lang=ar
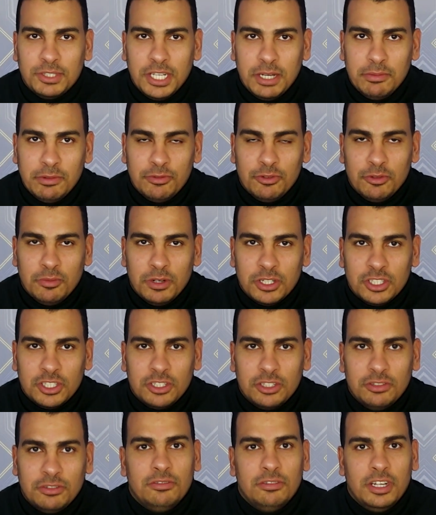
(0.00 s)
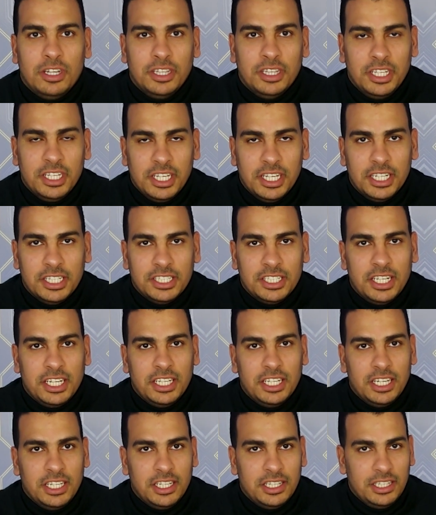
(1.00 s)
سابق في مصر في انديه
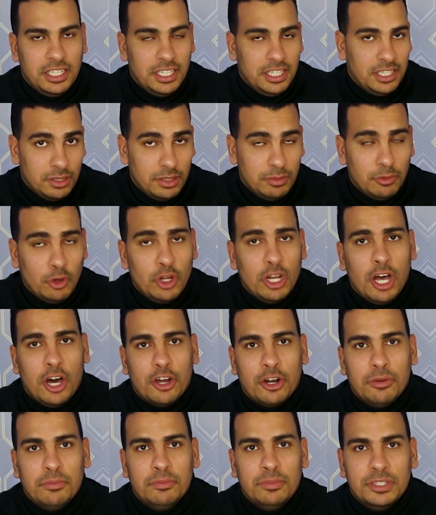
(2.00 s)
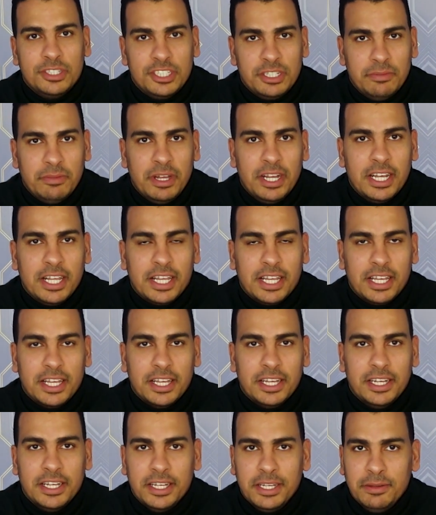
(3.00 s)
زي انديه نوال العرب الزمالك
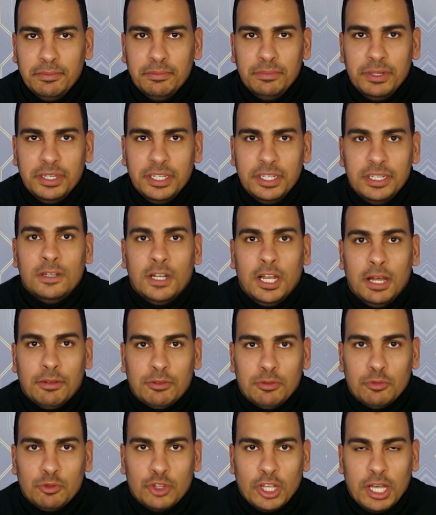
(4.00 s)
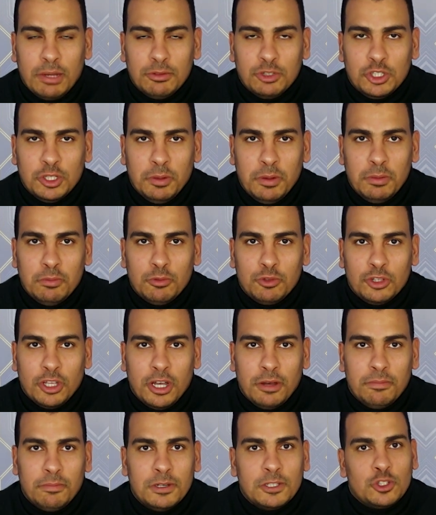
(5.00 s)
آه، ام بي لعبت في منتخب الشباب
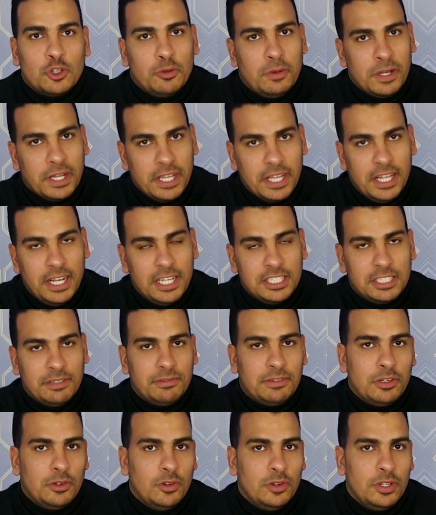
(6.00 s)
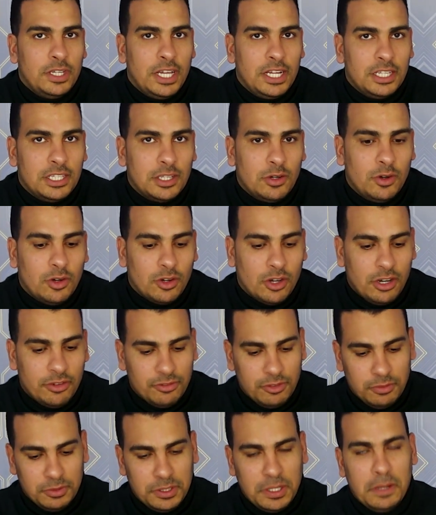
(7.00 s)
منتخب مصر وبعد كده للاسف يعني
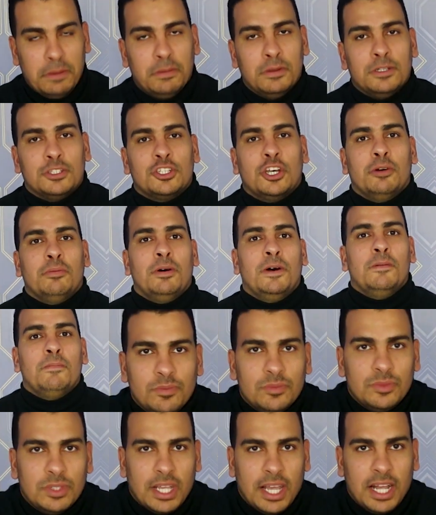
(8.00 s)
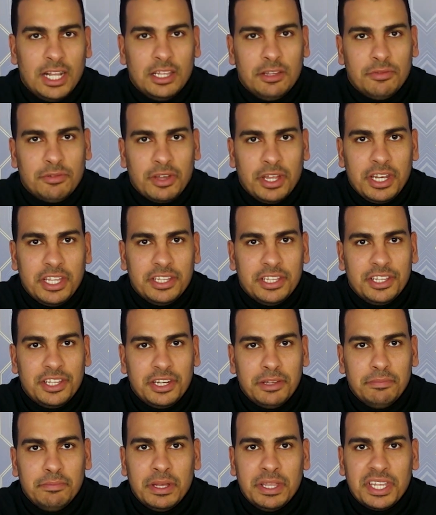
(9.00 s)
توقفت بسبب الاصابه دخلت في كارير
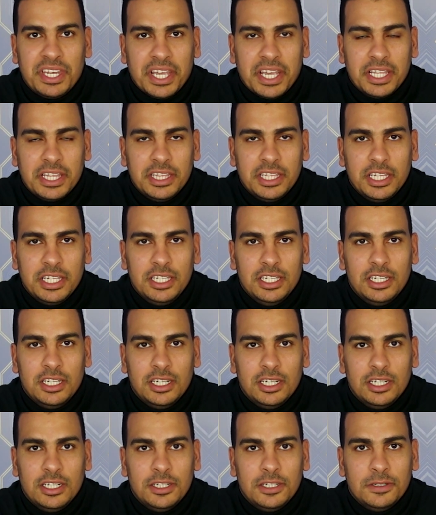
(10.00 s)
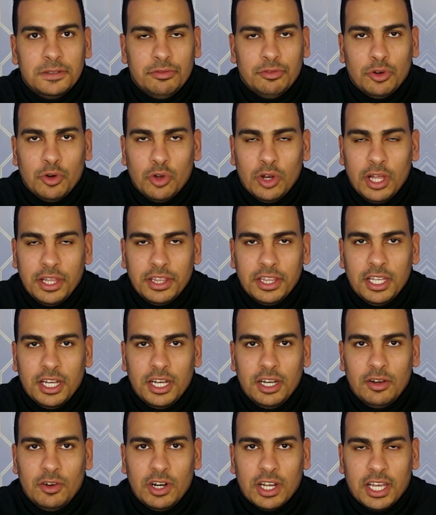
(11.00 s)
تدريب بدري جدا آه، في
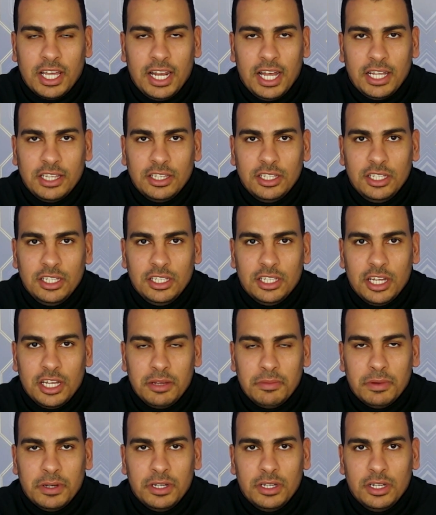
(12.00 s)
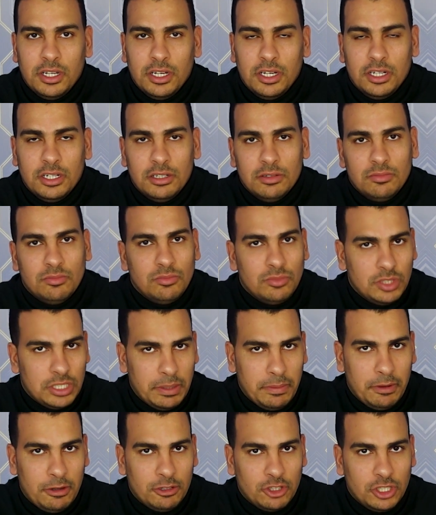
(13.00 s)
هولندا وانا كان عندي تقريبا
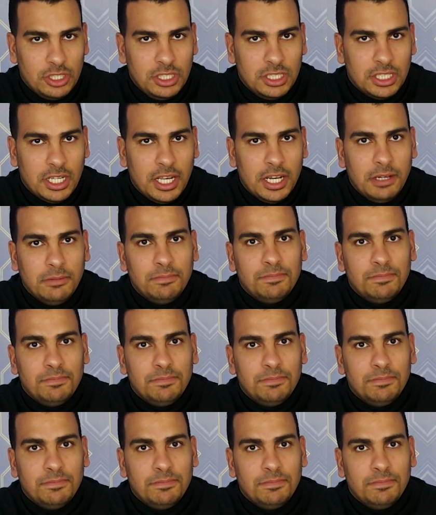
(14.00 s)
27 آه، سنه